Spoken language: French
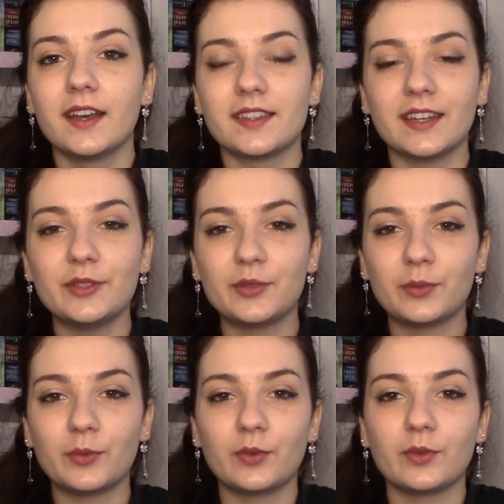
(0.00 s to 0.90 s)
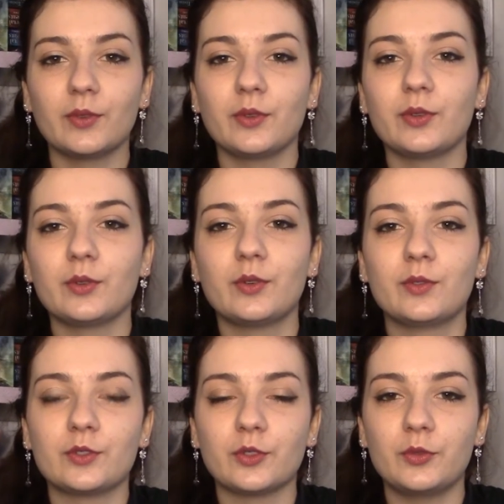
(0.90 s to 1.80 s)
Salut tout le monde, on se retrouve
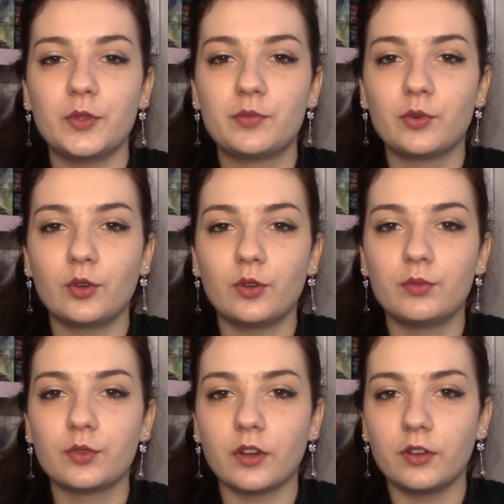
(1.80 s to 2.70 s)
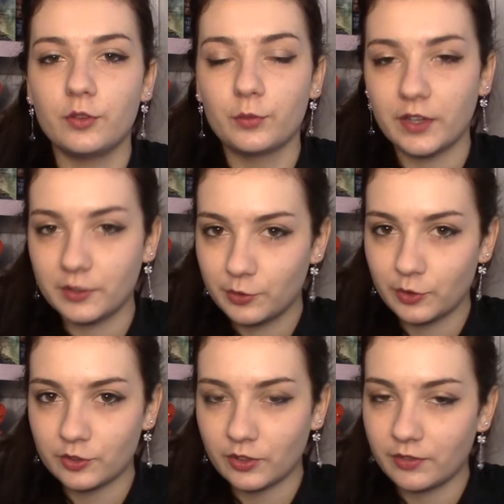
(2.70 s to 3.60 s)
aujourd'hui pour le haul du mois
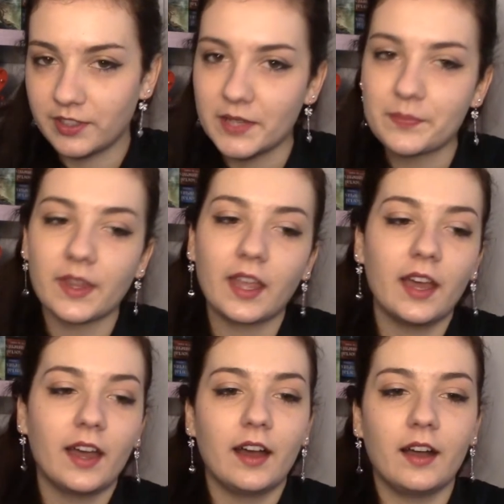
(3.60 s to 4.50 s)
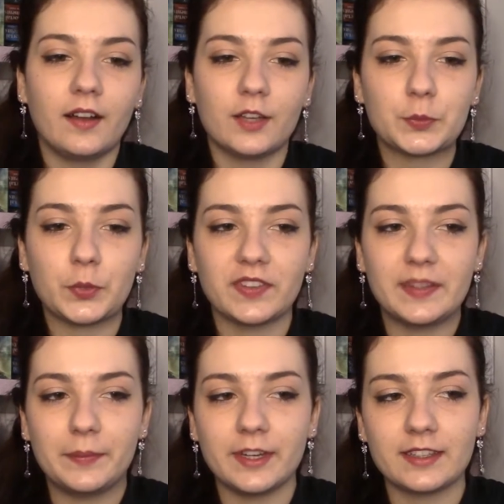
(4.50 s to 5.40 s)
de janvier. Euh, je
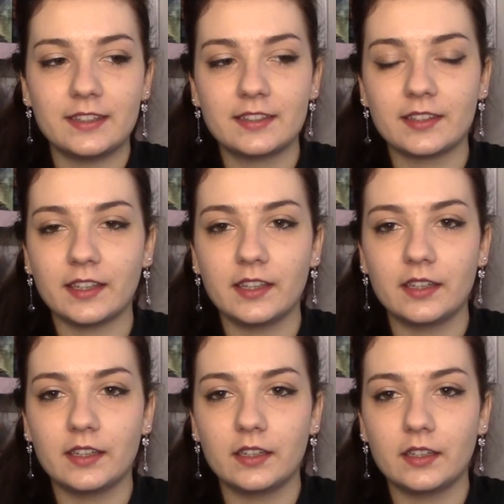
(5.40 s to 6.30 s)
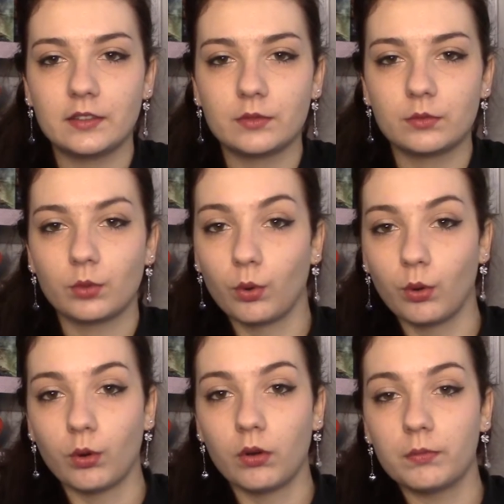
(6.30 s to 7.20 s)
pensais pas qu'il serait
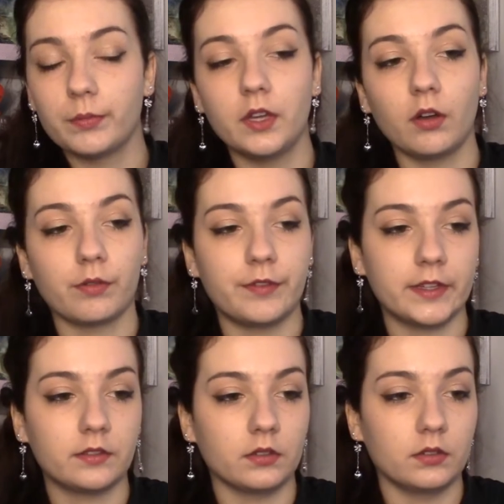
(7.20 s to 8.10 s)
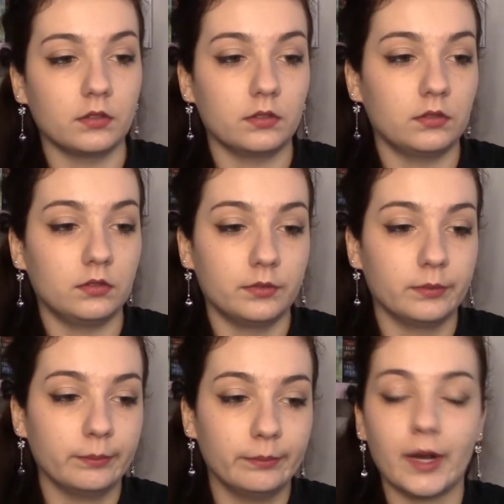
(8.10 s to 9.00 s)
trop gros, mais en fait, euh,
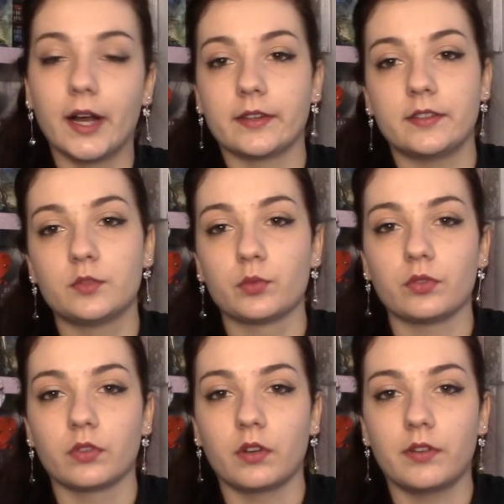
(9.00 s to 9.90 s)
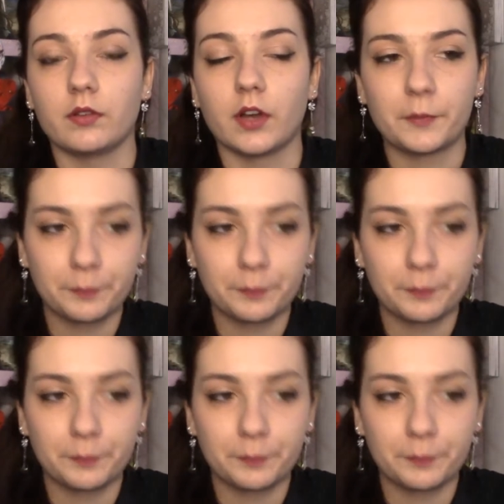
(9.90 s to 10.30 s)
ben si je me suis encore fait avoir.